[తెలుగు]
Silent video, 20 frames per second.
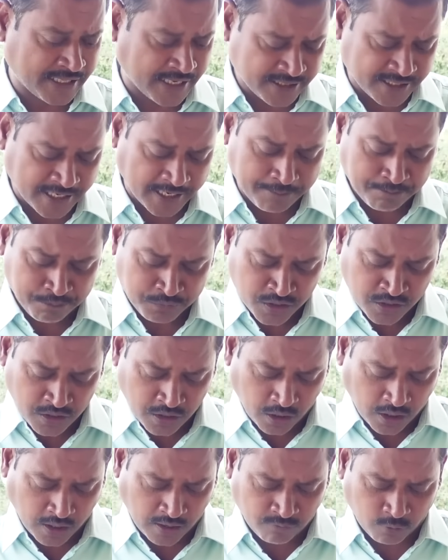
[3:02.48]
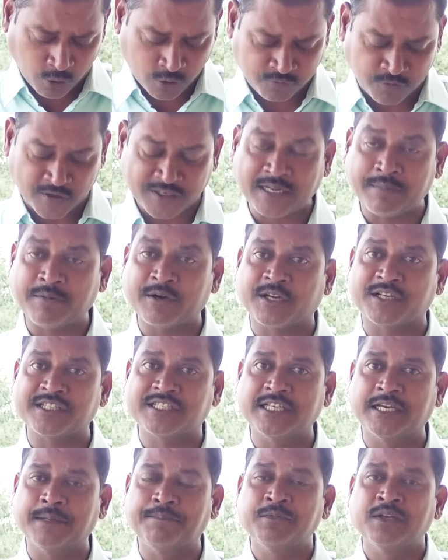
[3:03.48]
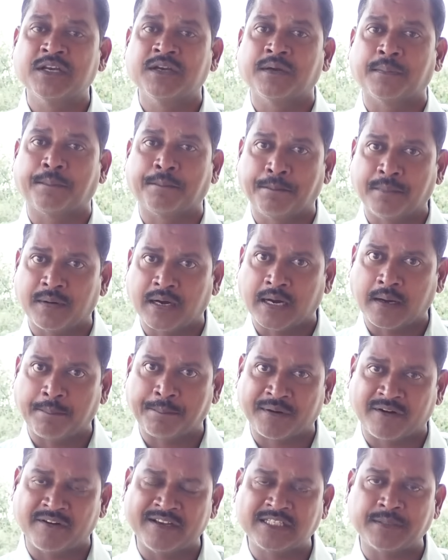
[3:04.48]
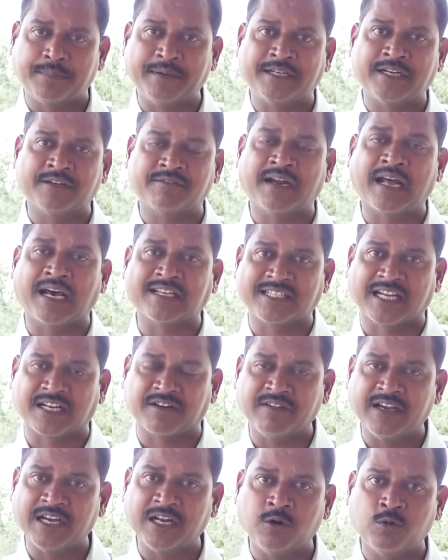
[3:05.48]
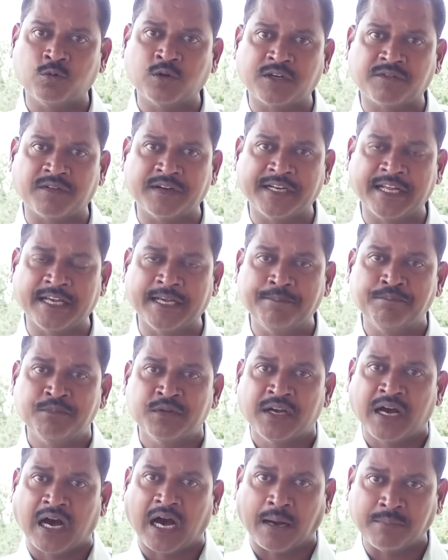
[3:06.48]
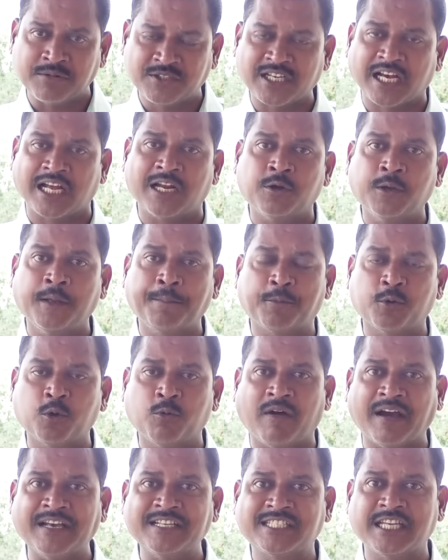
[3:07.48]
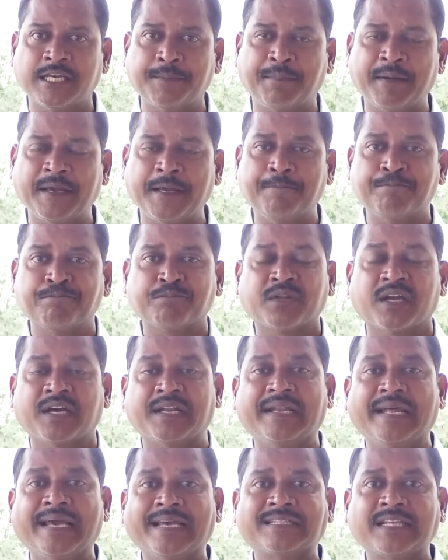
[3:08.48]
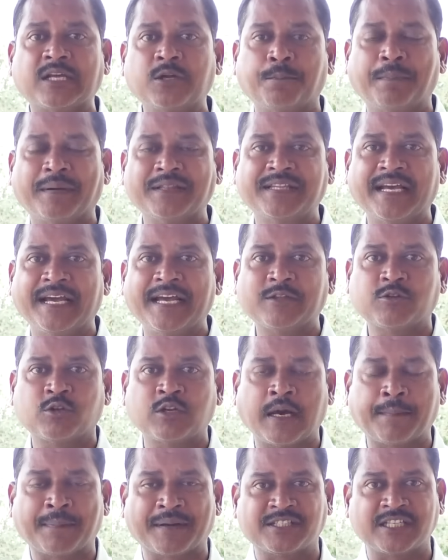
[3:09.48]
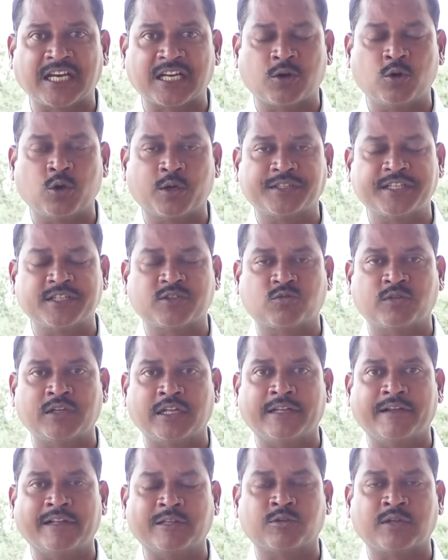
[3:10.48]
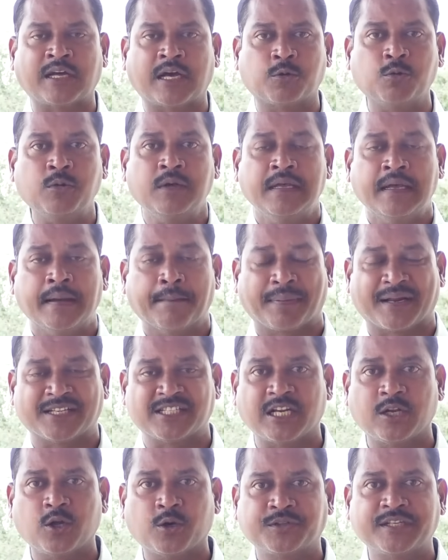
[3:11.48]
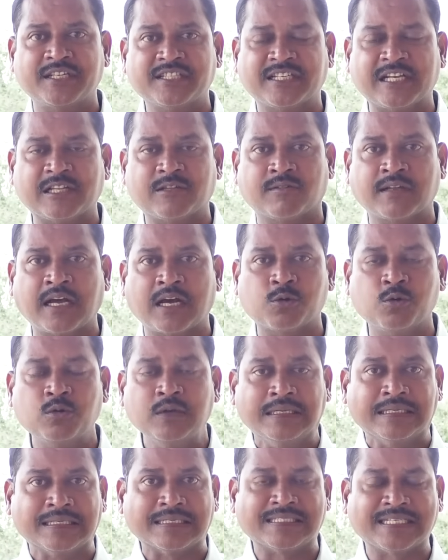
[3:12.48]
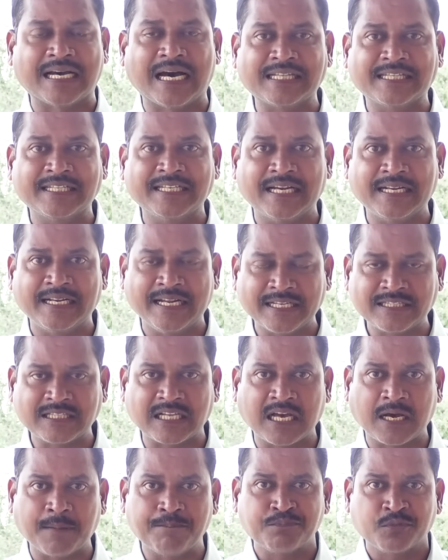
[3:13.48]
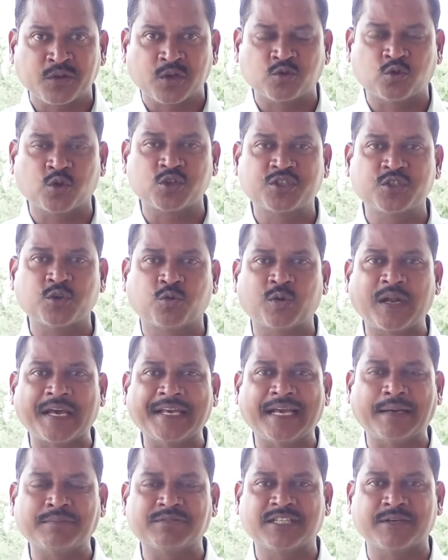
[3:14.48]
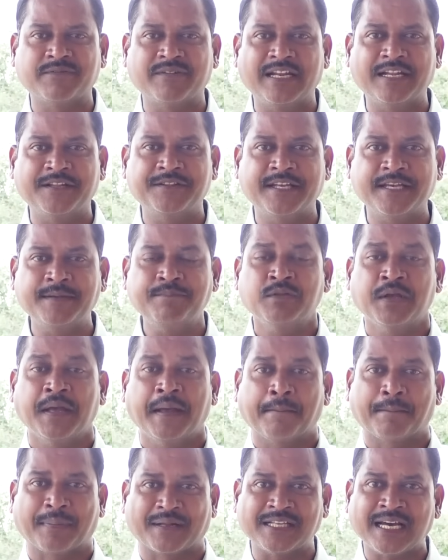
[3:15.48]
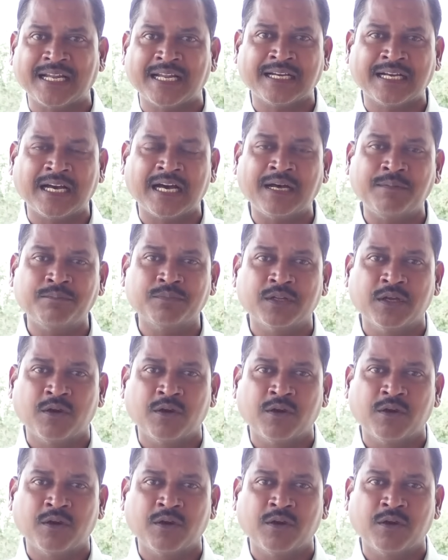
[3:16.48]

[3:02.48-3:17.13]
ఏదైతే ఓట్ ఫర్ డెమోక్రసీ ప్రవేశపెట్టినటువంటి ఆ సర్వేలో ఉన్నటువంటి అంశాలను ఇప్పుడు వైసీపీ నేతలు పెద్ద ఎత్తున ప్రచారంలోకి తీసుకుని వెళ్తున్నారు ప్రజల్లోకి తీసుకెళ్తున్నారు జాతీయ నేతల దృష్టి కూడా ఈ అంశం వెళ్ళింది ప్రధానంగా